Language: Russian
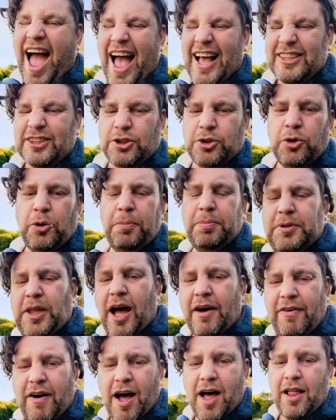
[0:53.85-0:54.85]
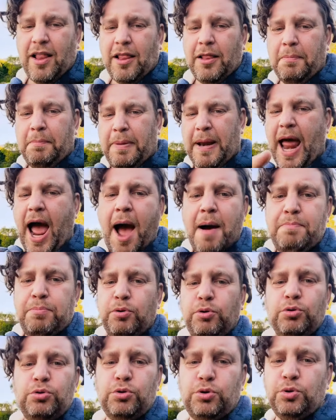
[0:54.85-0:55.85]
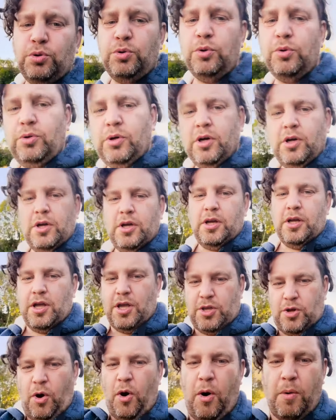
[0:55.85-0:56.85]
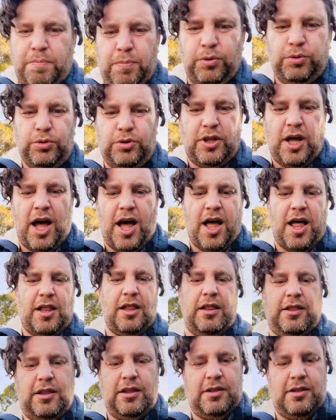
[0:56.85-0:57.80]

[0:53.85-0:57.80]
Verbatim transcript: Зуб давал, бля буду, ее будал.